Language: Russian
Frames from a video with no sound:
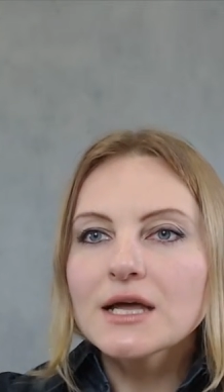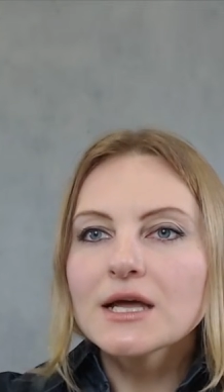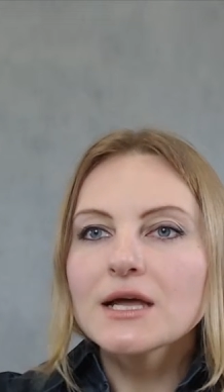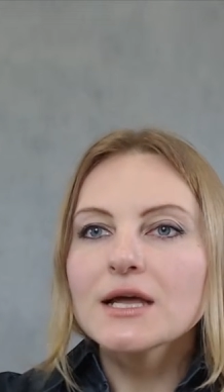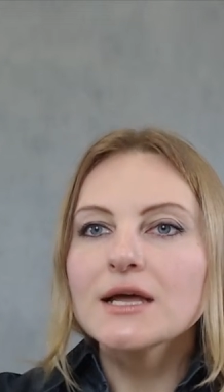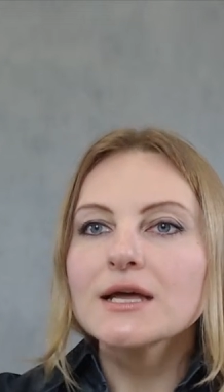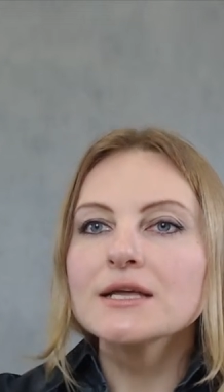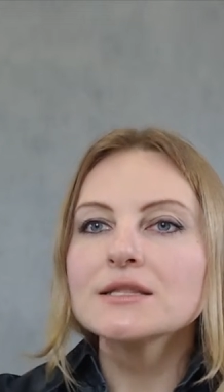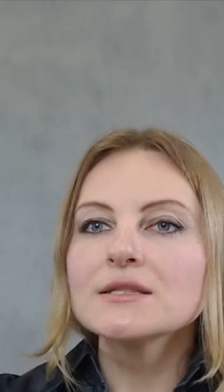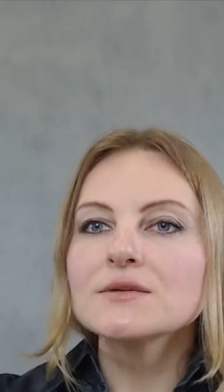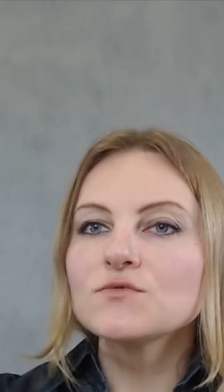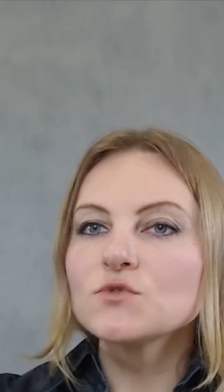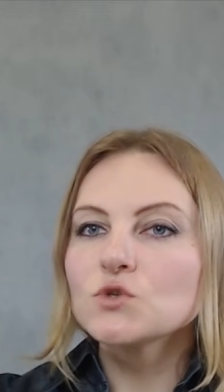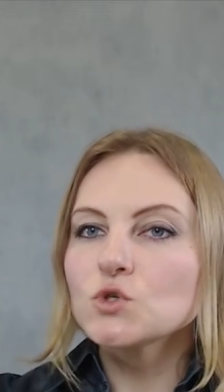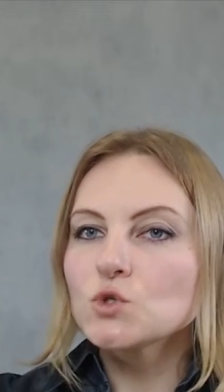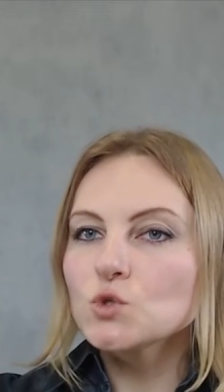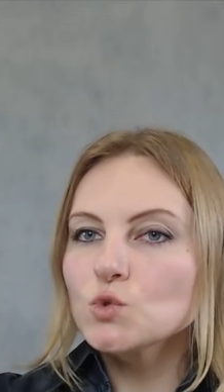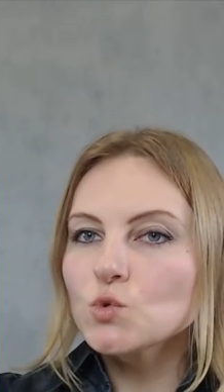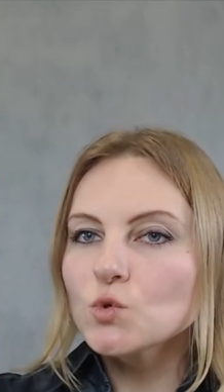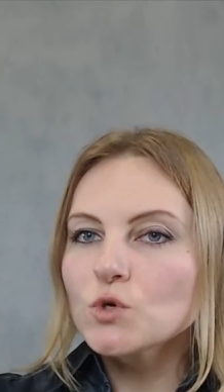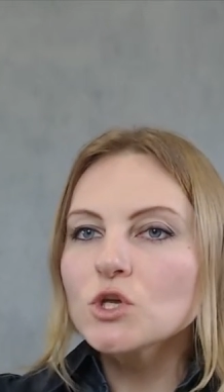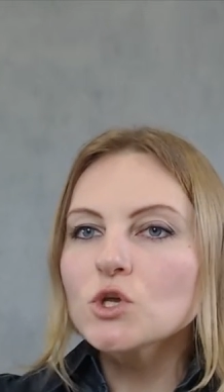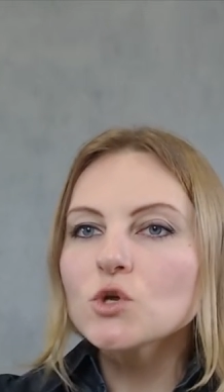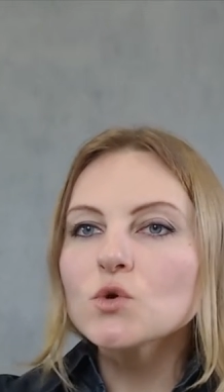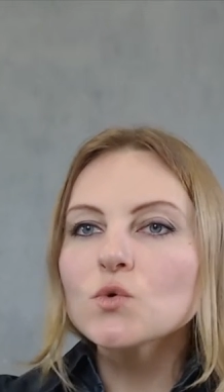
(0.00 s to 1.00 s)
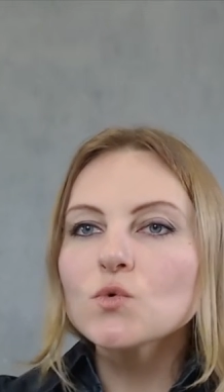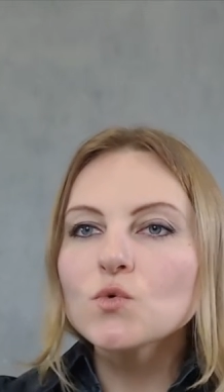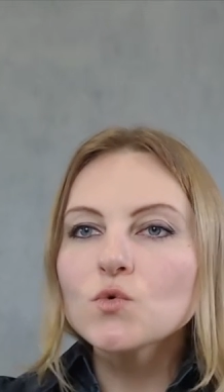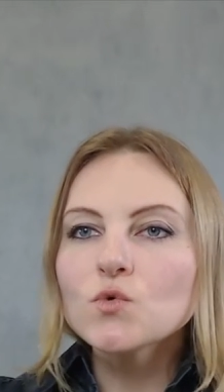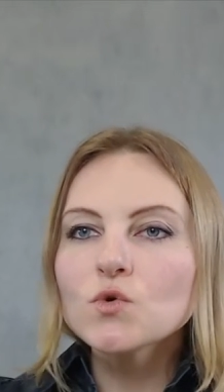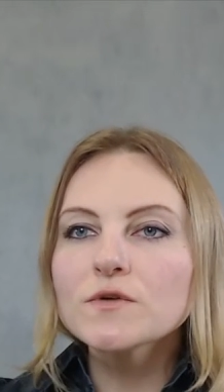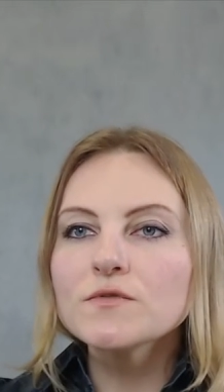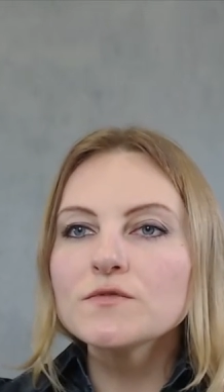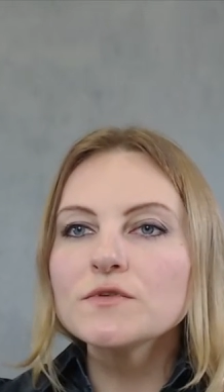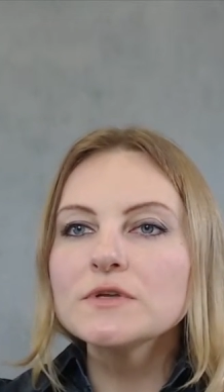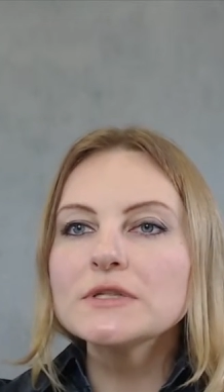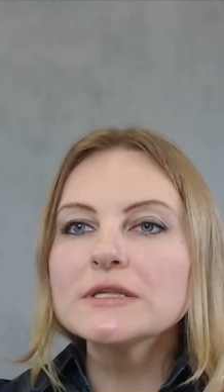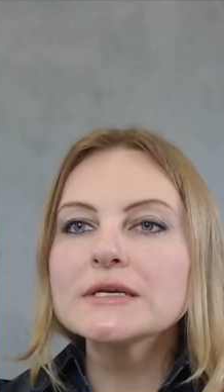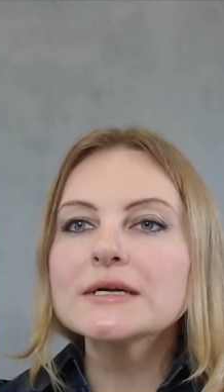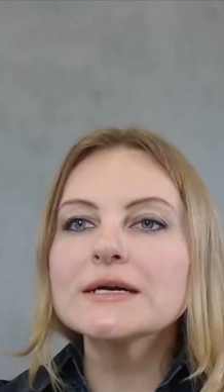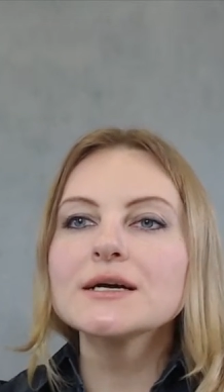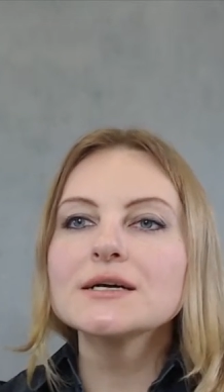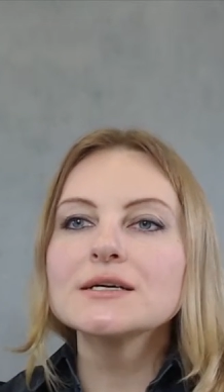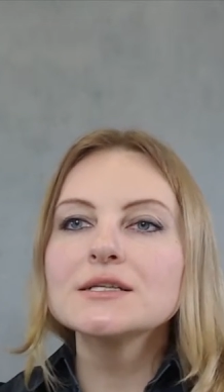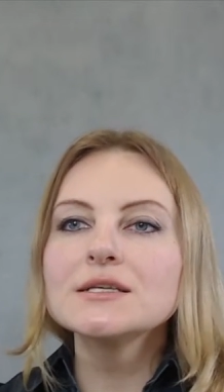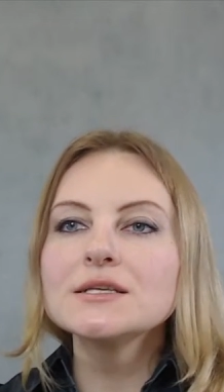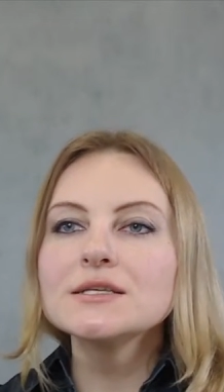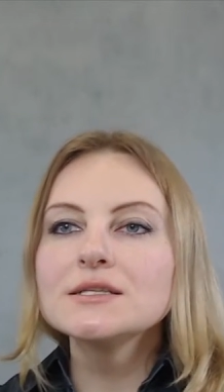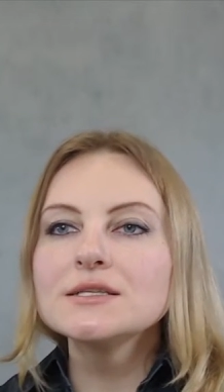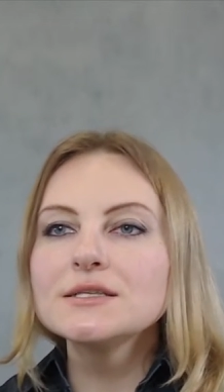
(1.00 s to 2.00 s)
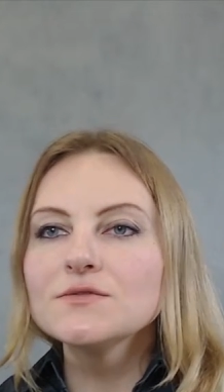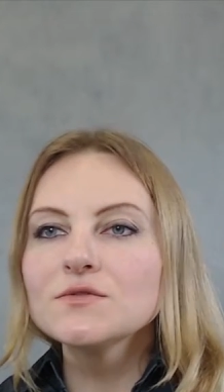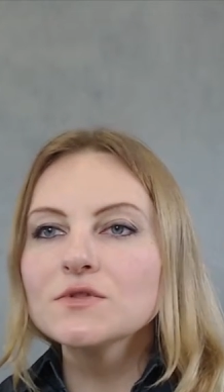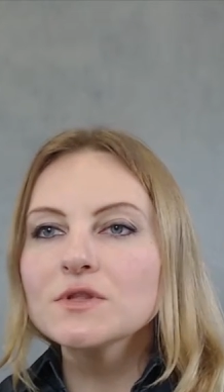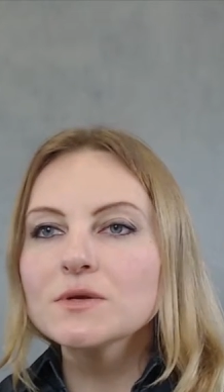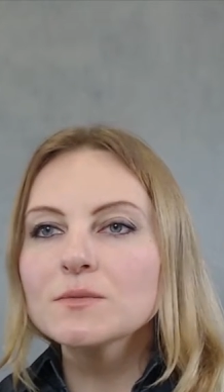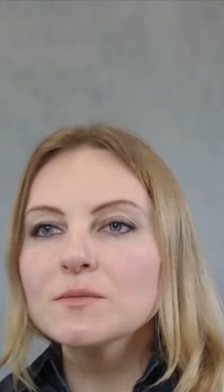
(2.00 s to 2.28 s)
– это высокий уровень когнитивной